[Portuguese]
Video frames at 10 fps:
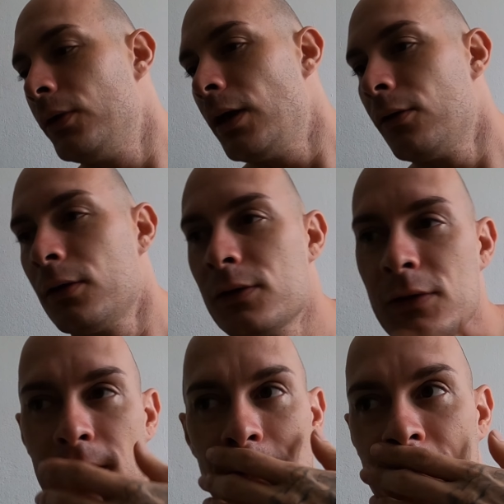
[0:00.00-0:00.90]
porra, e agora não
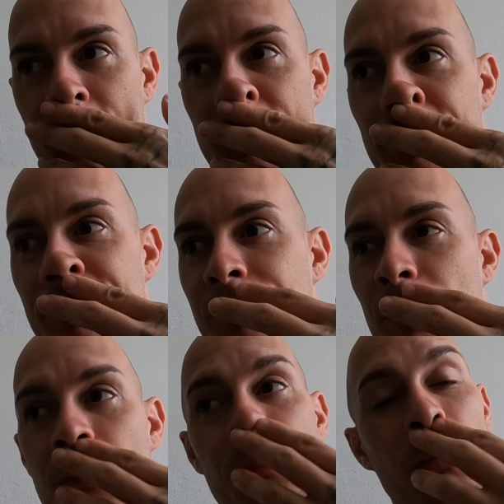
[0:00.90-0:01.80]
sei o que, vamos,
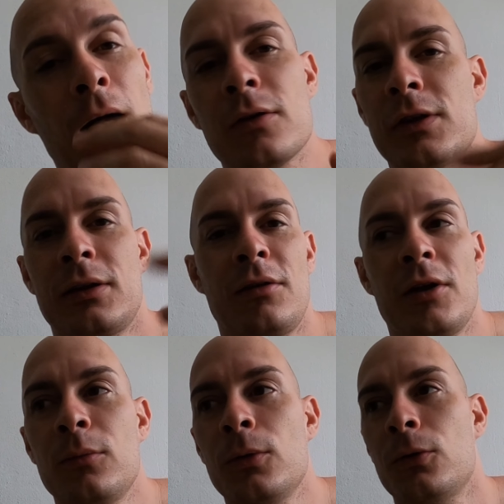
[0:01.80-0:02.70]
vamos empurrar, está
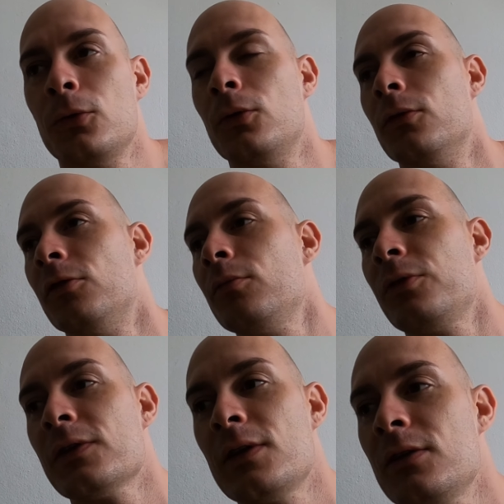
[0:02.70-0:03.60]
travado o motor, vamos
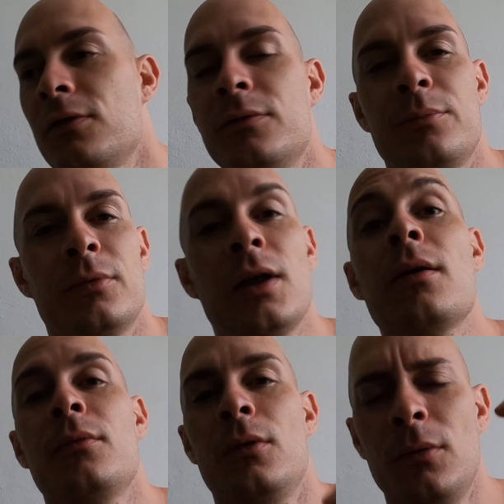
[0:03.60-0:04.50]
fazer isso. Vamos...
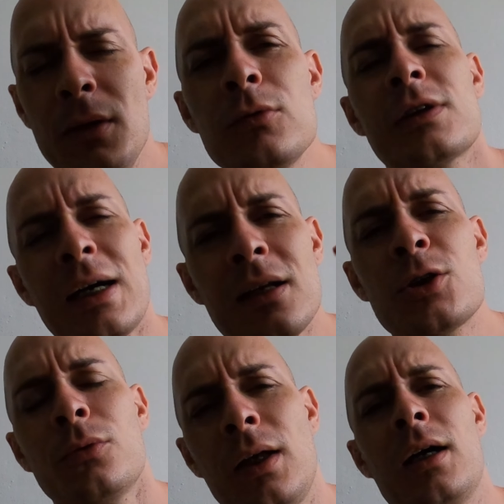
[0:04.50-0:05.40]
Cara, os caras
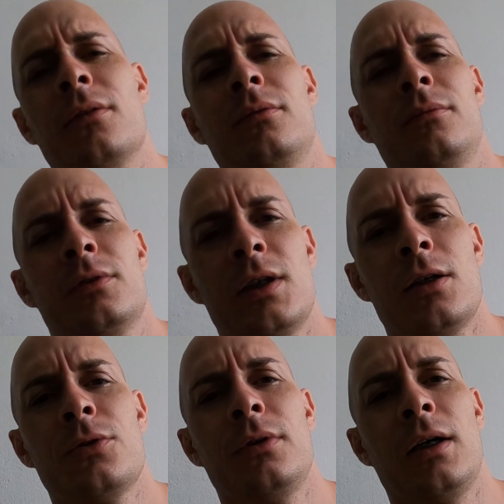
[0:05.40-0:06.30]
ajudaram, os
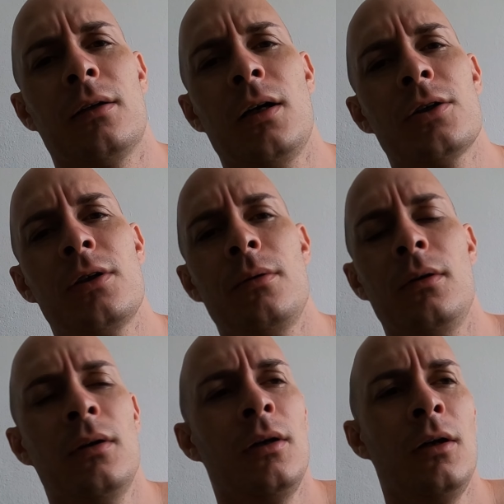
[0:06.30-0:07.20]
caras ajudaram. Eu acho
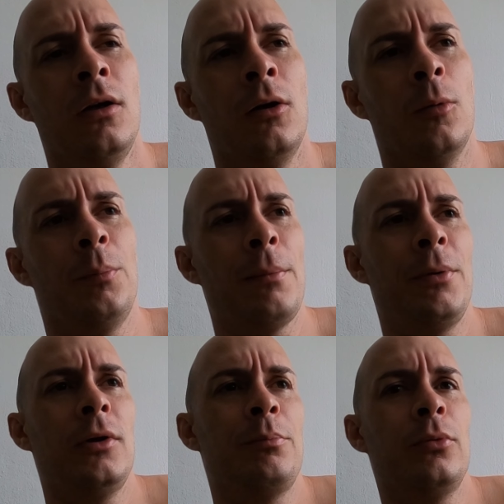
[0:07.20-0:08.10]
que o
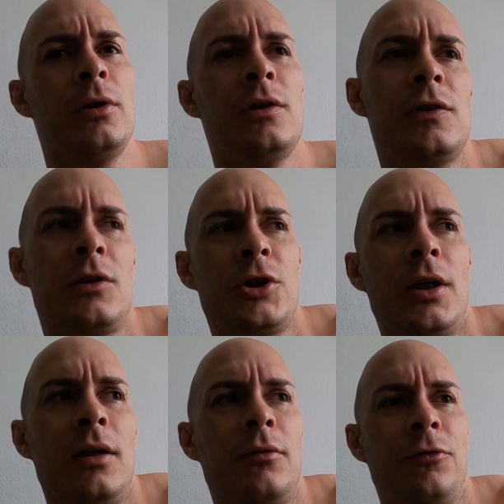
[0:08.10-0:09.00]
papel de polícia
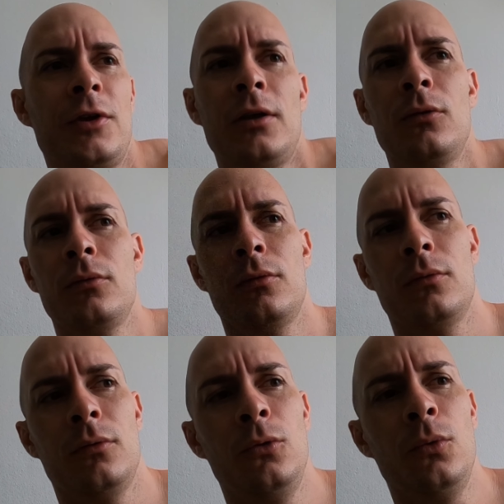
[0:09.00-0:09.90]
chega, fica num,
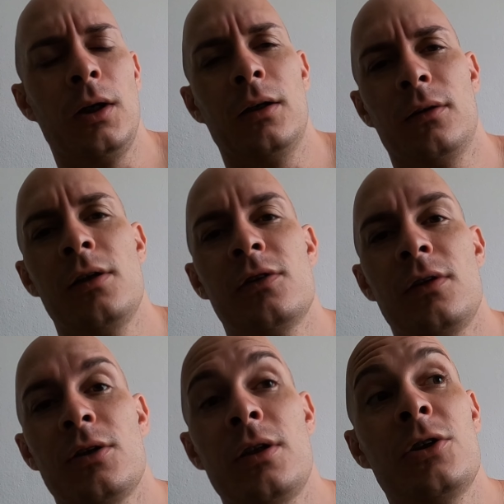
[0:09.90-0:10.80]
num canto, eles,
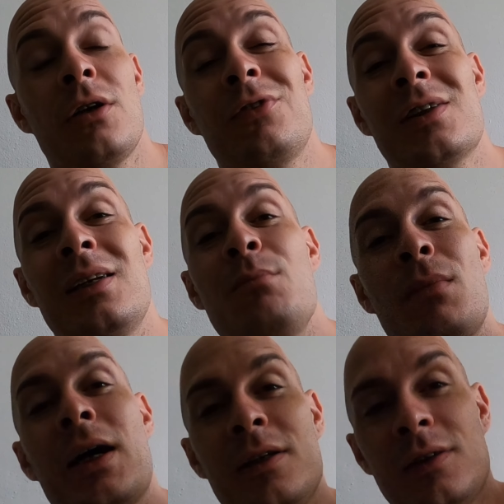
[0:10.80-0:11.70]
eles já fizeram
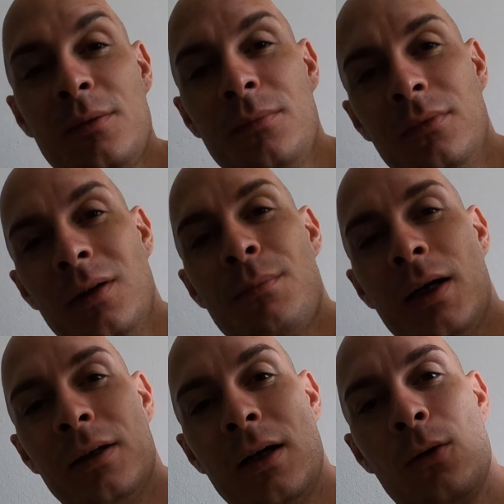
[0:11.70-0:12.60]
demais, sabe?
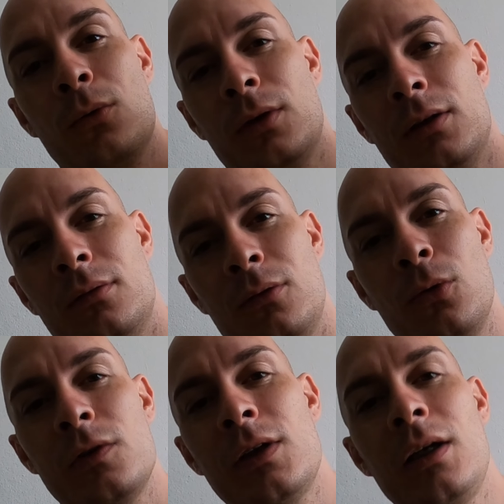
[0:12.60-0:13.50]
Demais, dá conta.
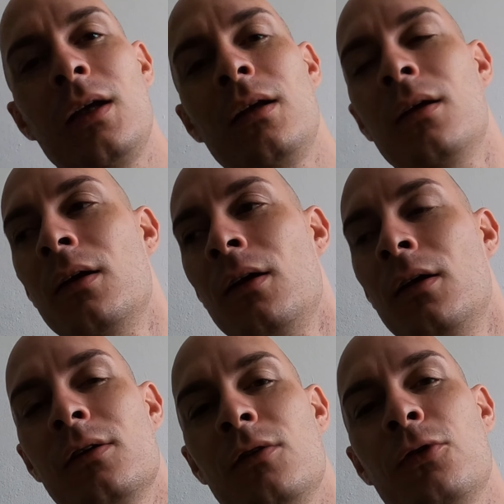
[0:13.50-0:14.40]
Coisa que
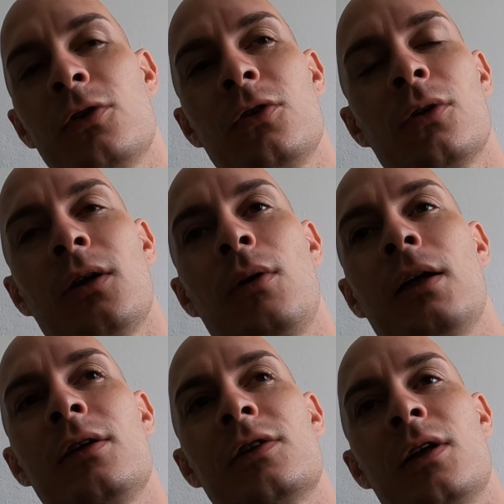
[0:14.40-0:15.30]
se fosse outra
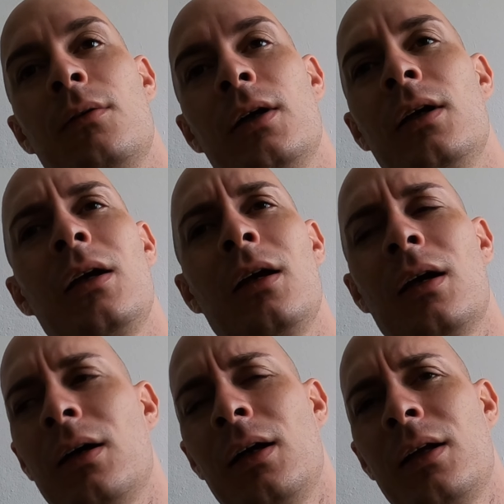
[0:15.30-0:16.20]
guarnição aí,
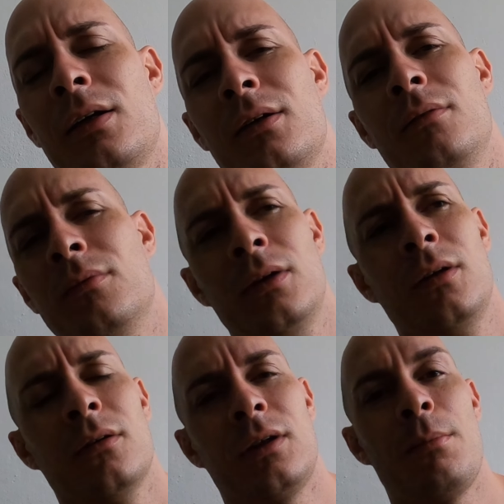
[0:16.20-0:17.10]
a galera
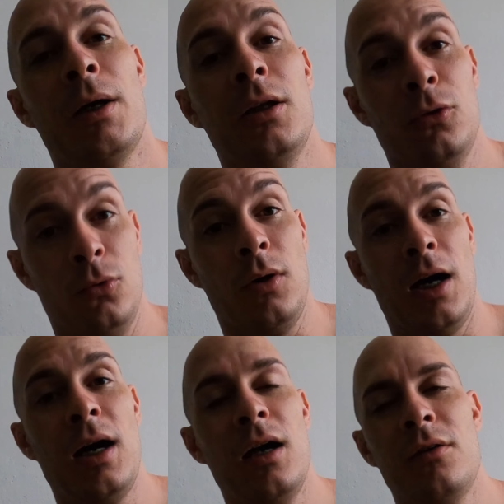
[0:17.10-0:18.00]
trabalhando com
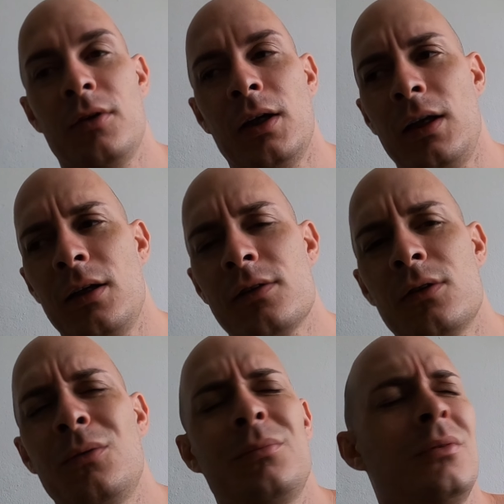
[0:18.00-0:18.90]
raiva, a galera ia
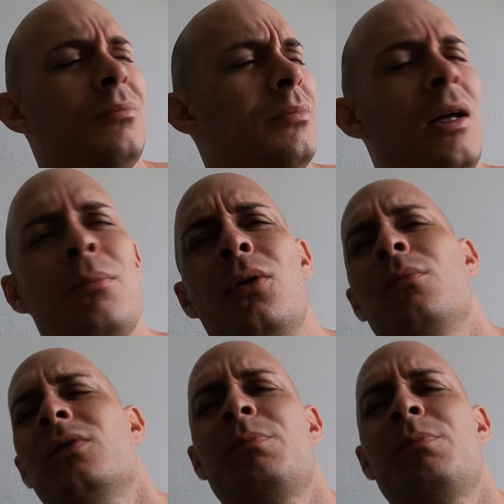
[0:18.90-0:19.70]
dizer, oh, tá bom,